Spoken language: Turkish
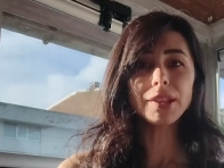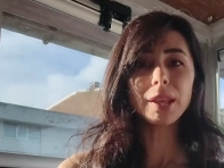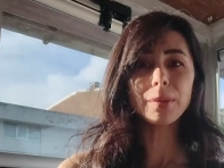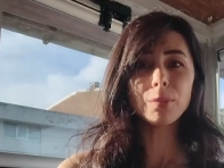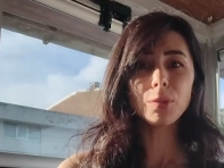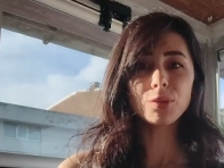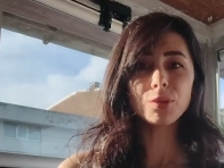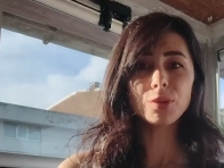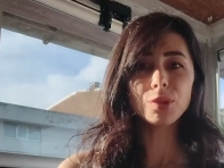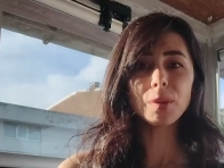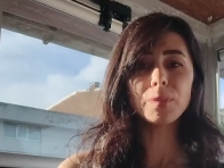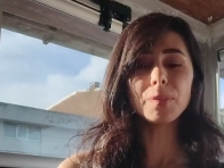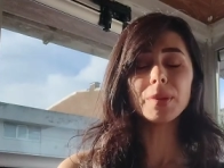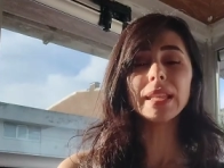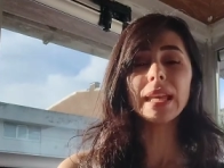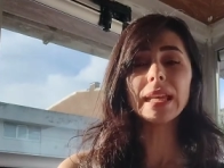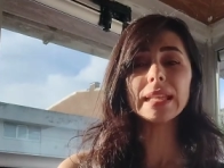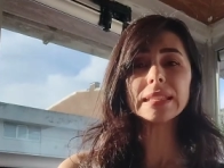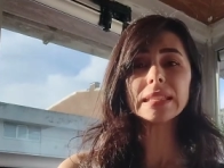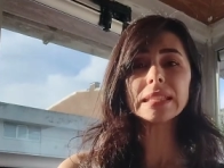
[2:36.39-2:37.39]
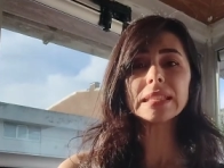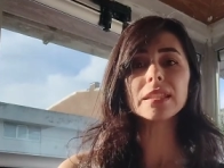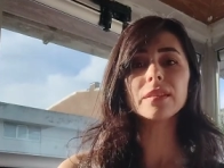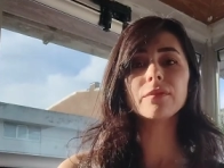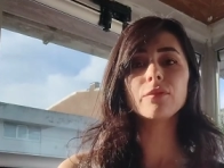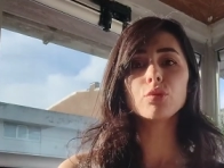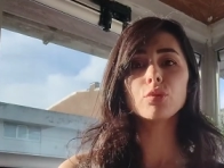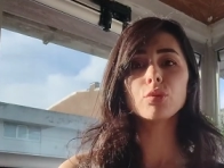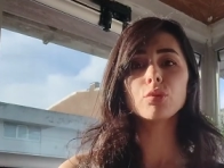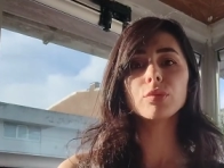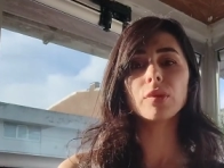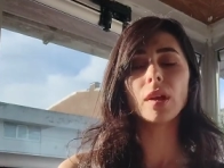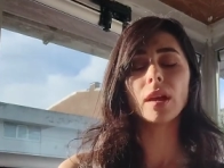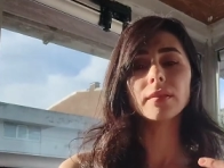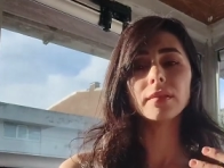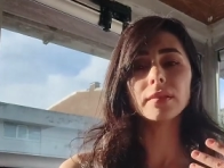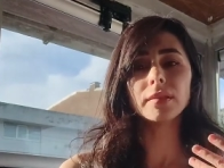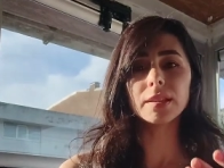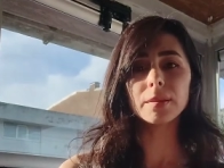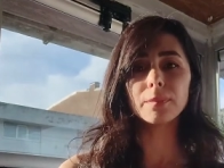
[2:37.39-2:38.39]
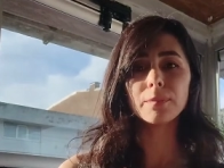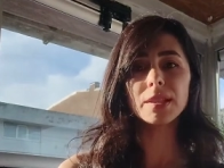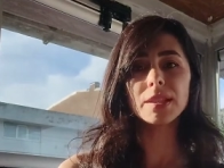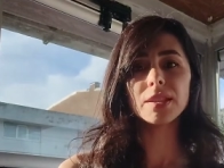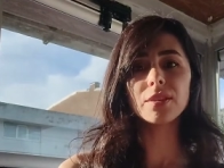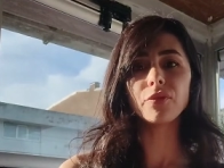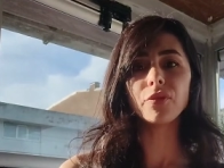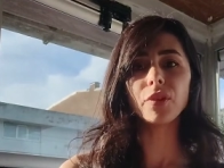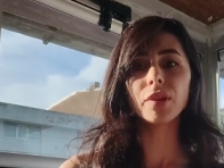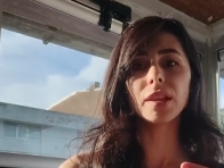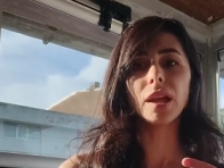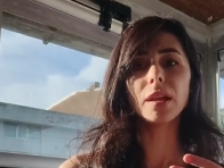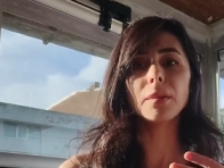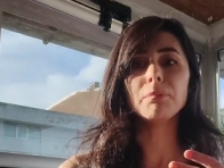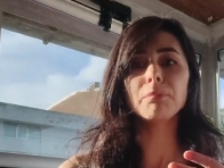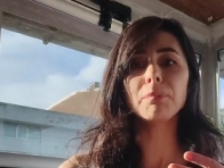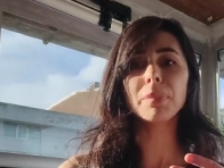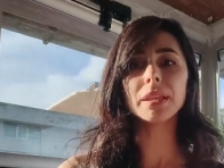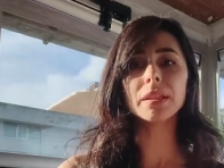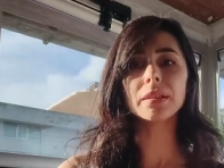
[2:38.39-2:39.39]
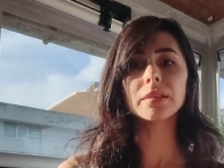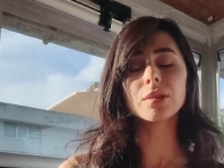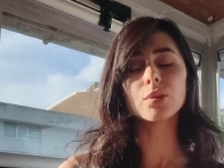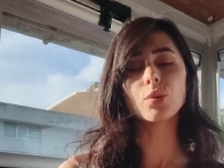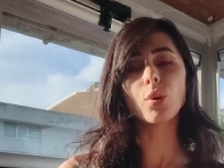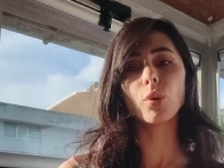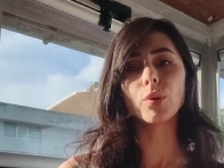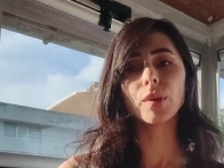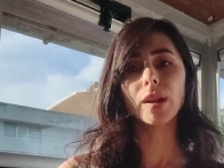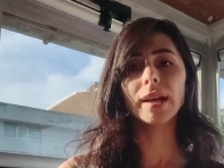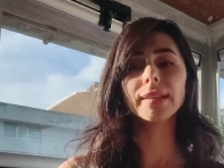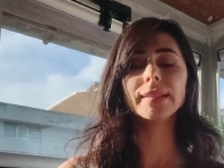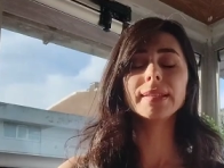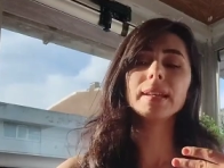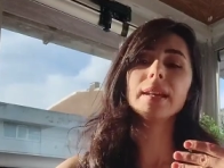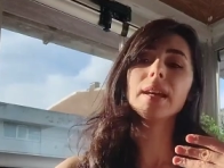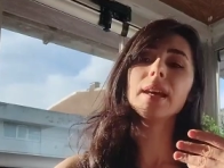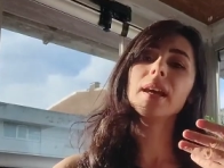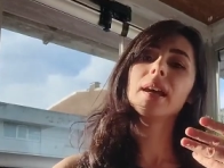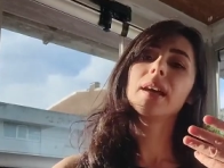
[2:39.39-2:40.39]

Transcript: Kemoterapinin etkisi vücuttan gitmesi falan bir yıl sonra hani